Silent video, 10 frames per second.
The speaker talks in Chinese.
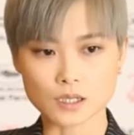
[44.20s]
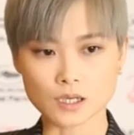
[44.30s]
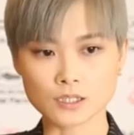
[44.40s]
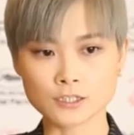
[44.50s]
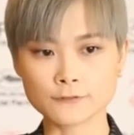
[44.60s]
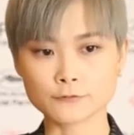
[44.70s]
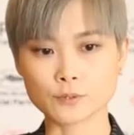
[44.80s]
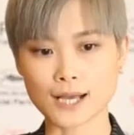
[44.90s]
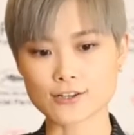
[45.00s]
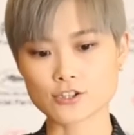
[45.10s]
呃，衣
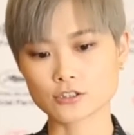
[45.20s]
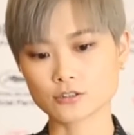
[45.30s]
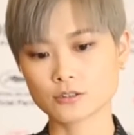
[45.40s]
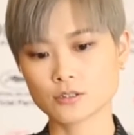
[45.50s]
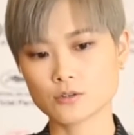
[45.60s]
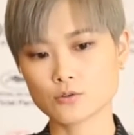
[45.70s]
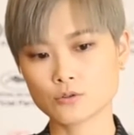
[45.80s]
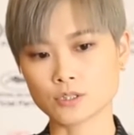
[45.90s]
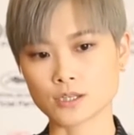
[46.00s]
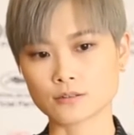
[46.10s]
服，还是
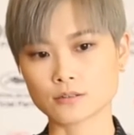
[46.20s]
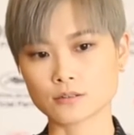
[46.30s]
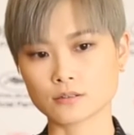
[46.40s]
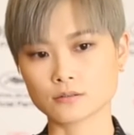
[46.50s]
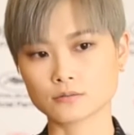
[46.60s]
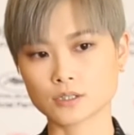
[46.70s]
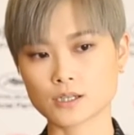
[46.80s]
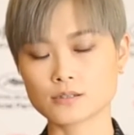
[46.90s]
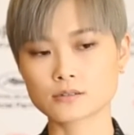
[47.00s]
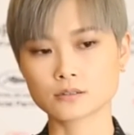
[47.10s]
去年的
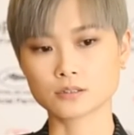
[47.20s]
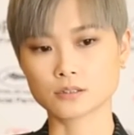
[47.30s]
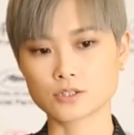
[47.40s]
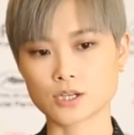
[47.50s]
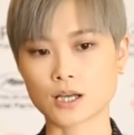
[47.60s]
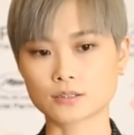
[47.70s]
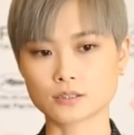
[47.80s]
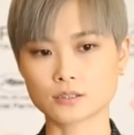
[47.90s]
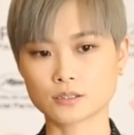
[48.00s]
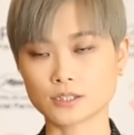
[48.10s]
黑色的这样
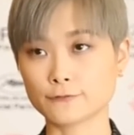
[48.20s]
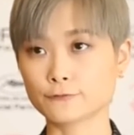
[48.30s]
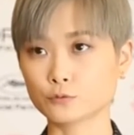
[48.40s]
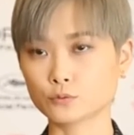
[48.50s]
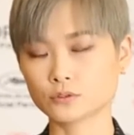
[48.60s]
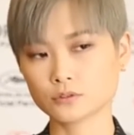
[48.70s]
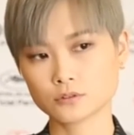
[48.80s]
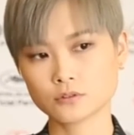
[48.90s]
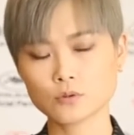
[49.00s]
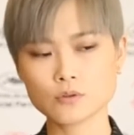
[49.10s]
的一个礼服，
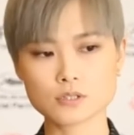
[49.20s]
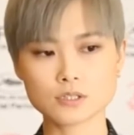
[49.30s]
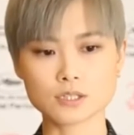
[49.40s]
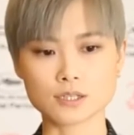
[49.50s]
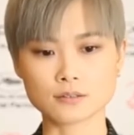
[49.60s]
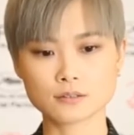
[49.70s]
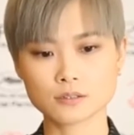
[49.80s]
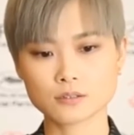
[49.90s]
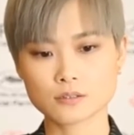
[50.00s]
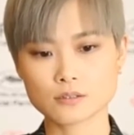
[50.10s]
或者今年，
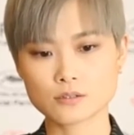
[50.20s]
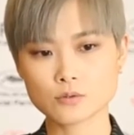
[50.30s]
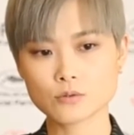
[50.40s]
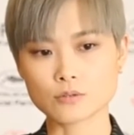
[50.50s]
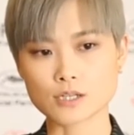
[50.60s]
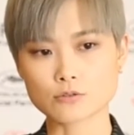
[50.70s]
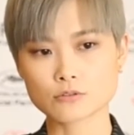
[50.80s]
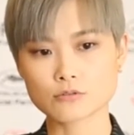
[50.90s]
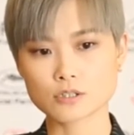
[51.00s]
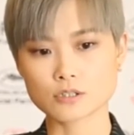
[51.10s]
其实对我来说
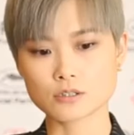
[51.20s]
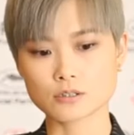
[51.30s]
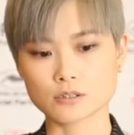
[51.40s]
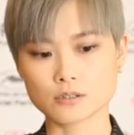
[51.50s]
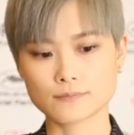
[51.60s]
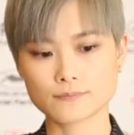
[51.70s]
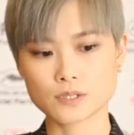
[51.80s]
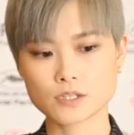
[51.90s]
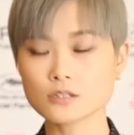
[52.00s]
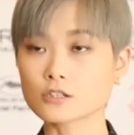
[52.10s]
都是一个
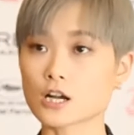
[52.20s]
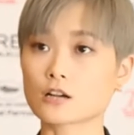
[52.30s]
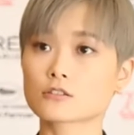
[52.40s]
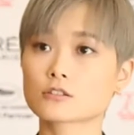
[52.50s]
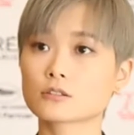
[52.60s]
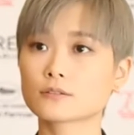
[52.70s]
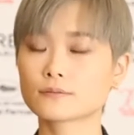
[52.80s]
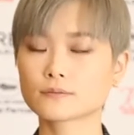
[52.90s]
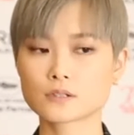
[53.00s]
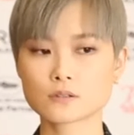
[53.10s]
新的尝试，
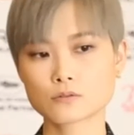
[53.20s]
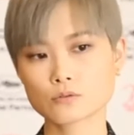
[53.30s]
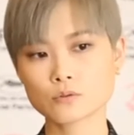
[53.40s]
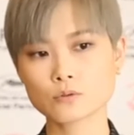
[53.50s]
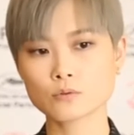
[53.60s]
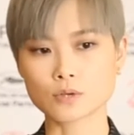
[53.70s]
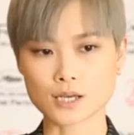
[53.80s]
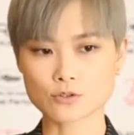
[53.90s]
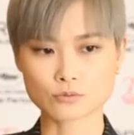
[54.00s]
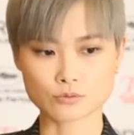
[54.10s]
所以对于我
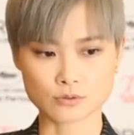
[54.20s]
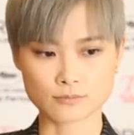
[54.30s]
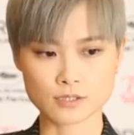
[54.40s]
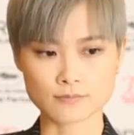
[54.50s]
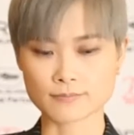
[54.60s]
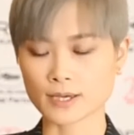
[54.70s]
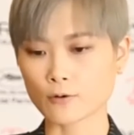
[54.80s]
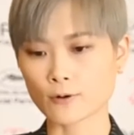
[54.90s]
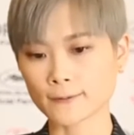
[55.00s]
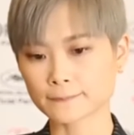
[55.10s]
来说，我觉得没什么变
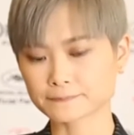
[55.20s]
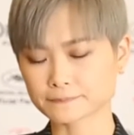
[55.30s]
化。